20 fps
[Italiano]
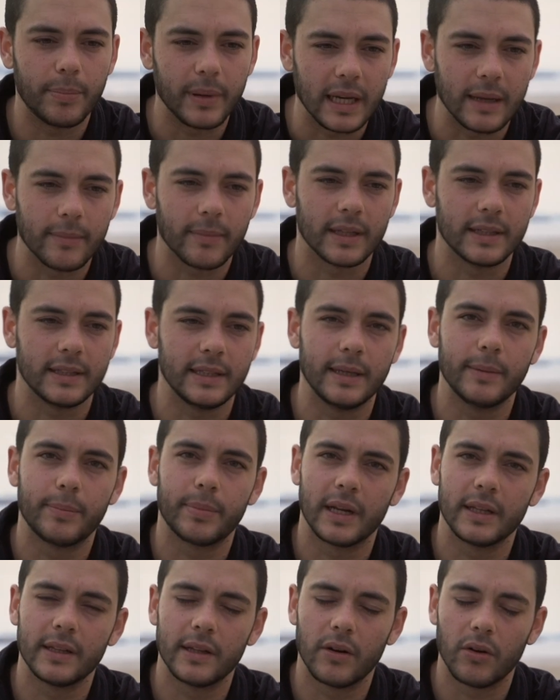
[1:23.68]
prima di
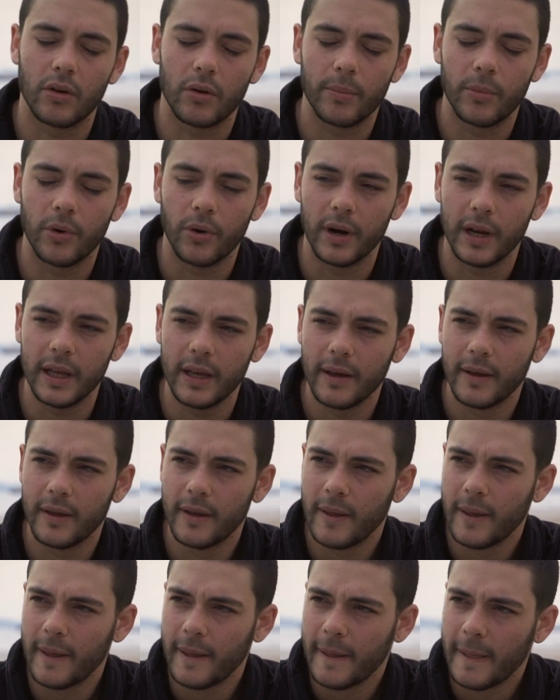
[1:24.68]
prendere ormoni,
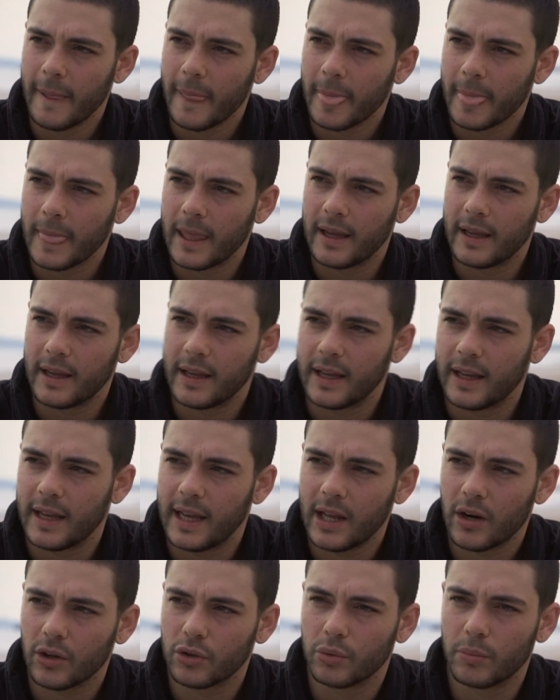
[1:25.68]
eh,
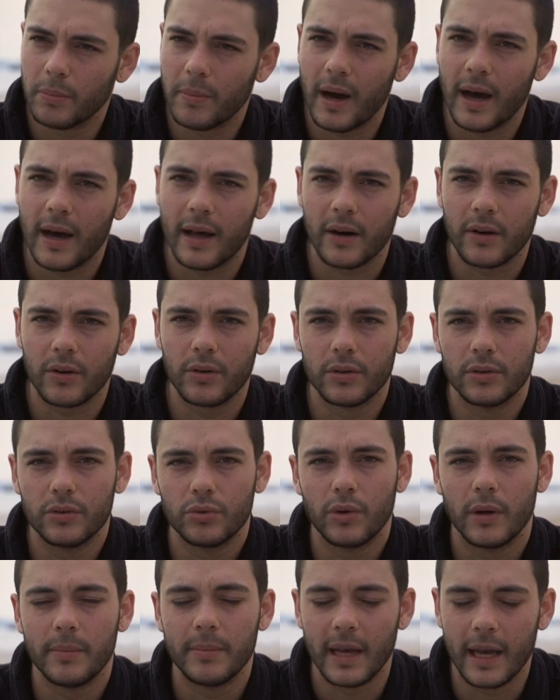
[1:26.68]
ero ad un bar con
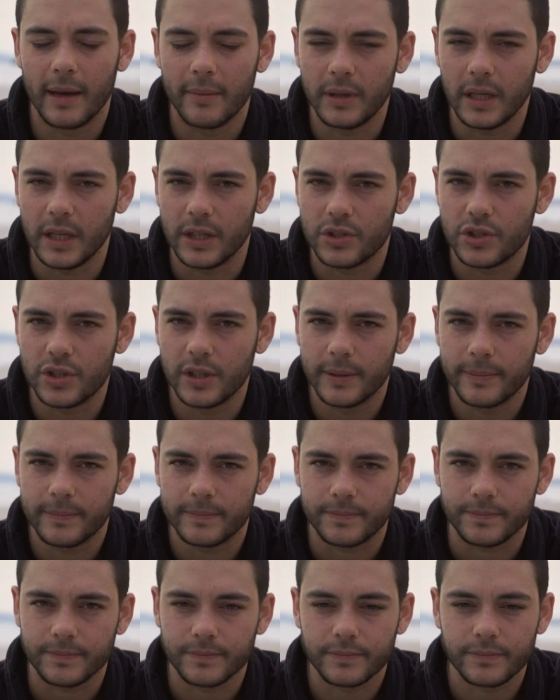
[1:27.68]
due miei amici
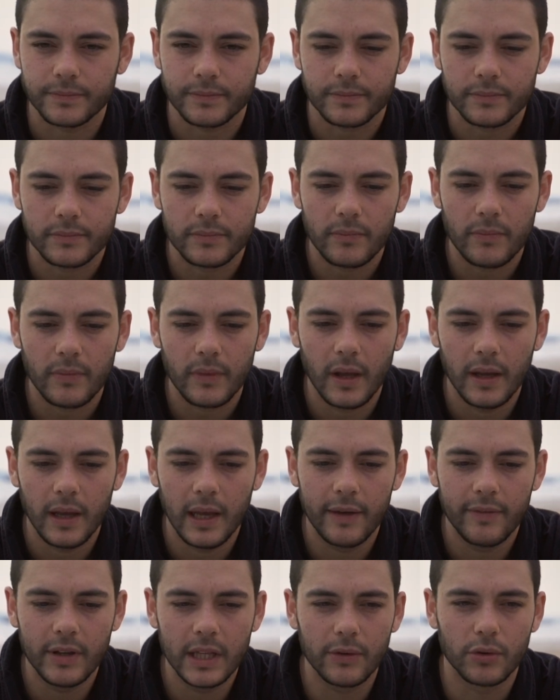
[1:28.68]

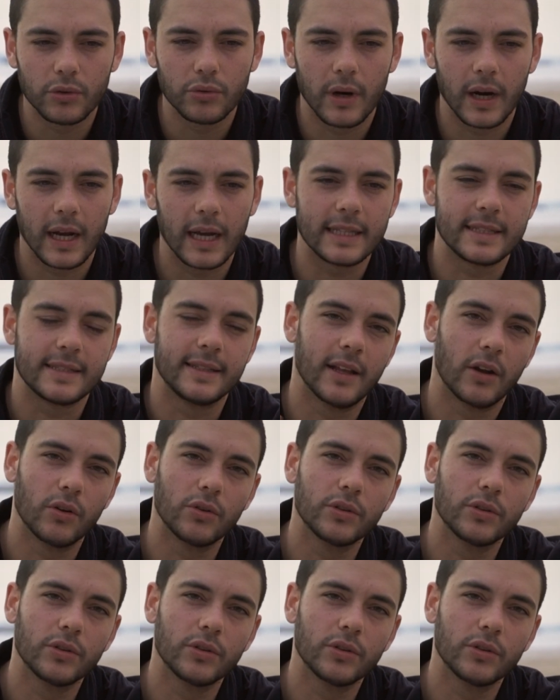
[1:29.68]
e vedevo due ragazzi da